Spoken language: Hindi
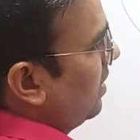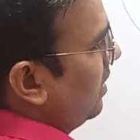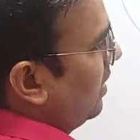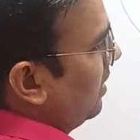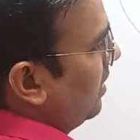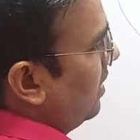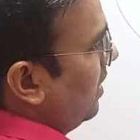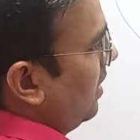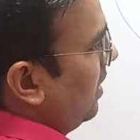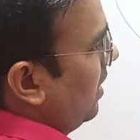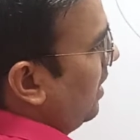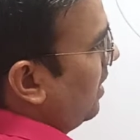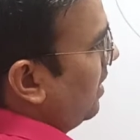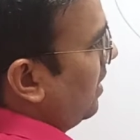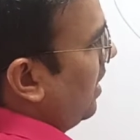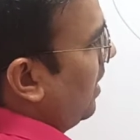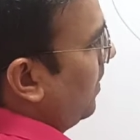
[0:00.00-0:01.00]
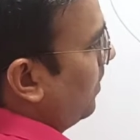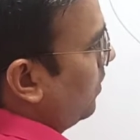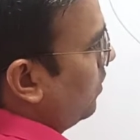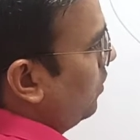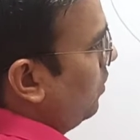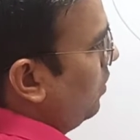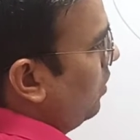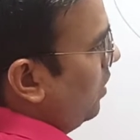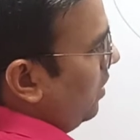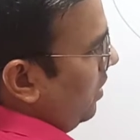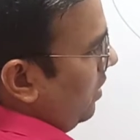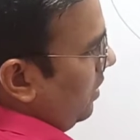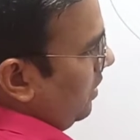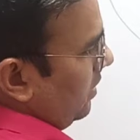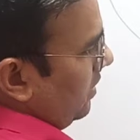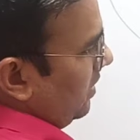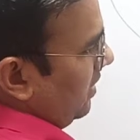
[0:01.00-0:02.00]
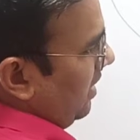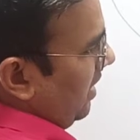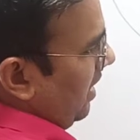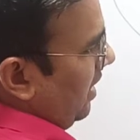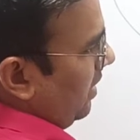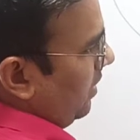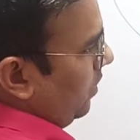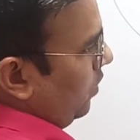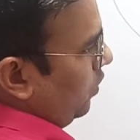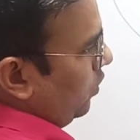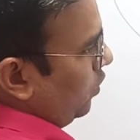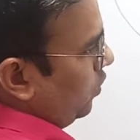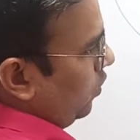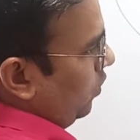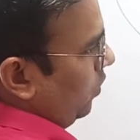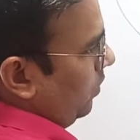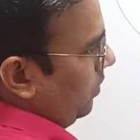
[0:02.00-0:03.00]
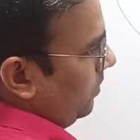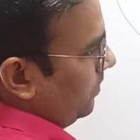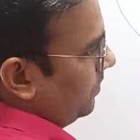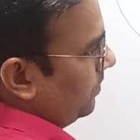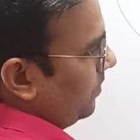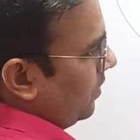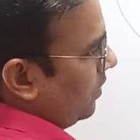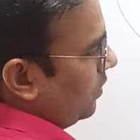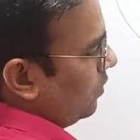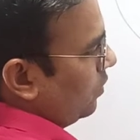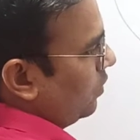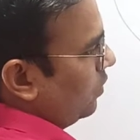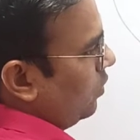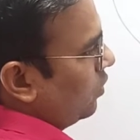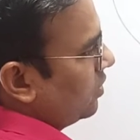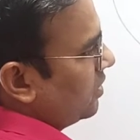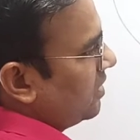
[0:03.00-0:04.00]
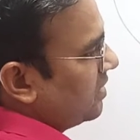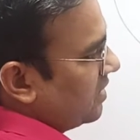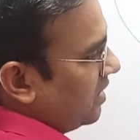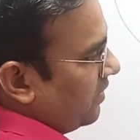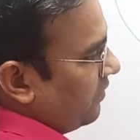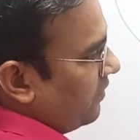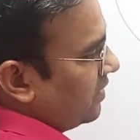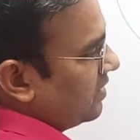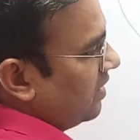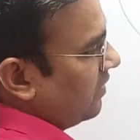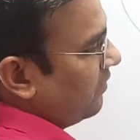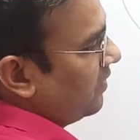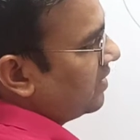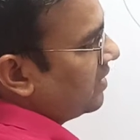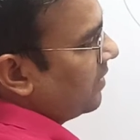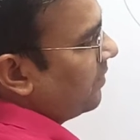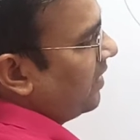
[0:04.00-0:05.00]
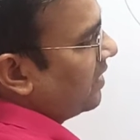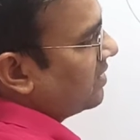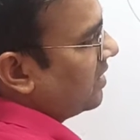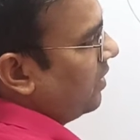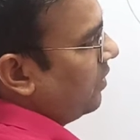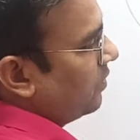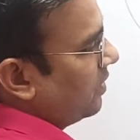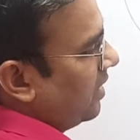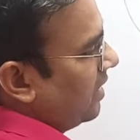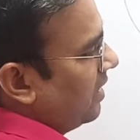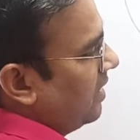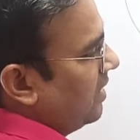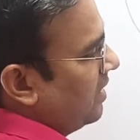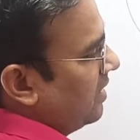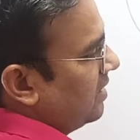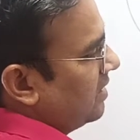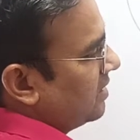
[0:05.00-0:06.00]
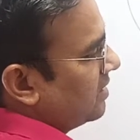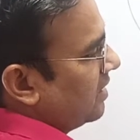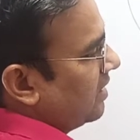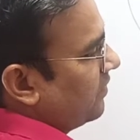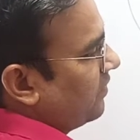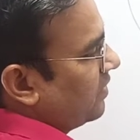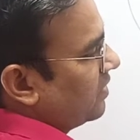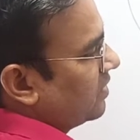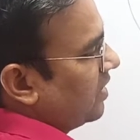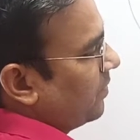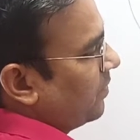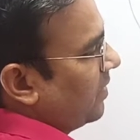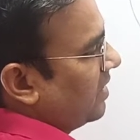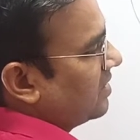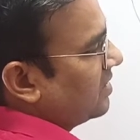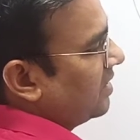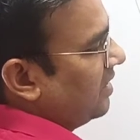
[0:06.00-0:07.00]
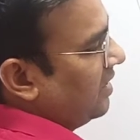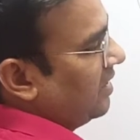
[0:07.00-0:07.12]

रहे थे अगर आपको ध्यान हो तो तो गौशियन सरफेस सरफेस के पास क्या होता है सरफेस के पास